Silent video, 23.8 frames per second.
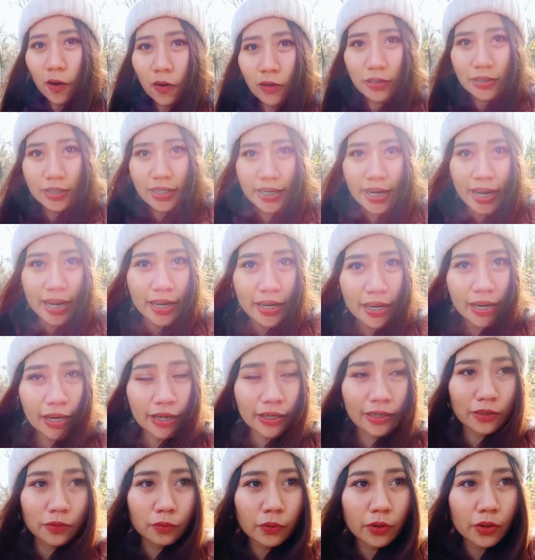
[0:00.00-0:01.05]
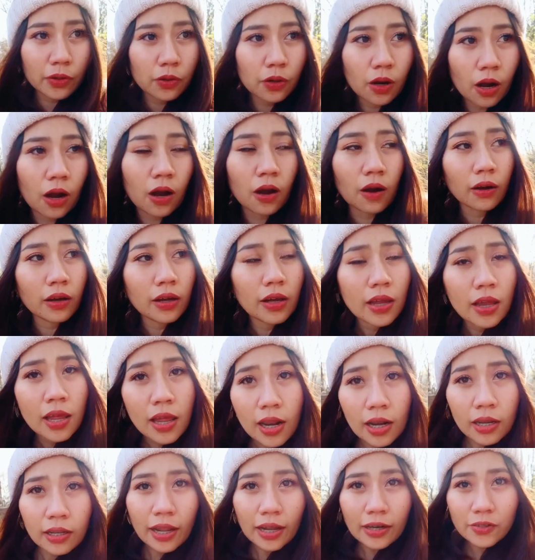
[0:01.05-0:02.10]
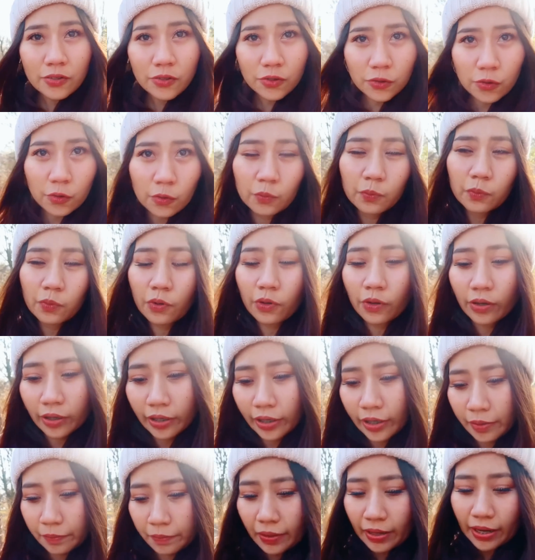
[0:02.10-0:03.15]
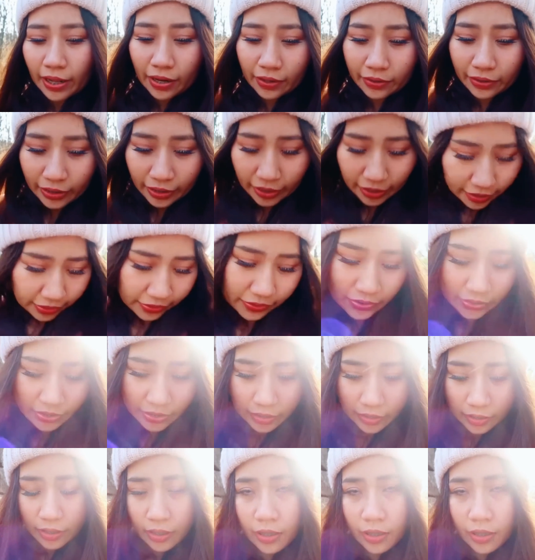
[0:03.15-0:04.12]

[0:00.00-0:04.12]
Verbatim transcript: งจะได้เห็นวิวของลันสตุงบัวเคนไปแล้วนะคะ ซึ่ง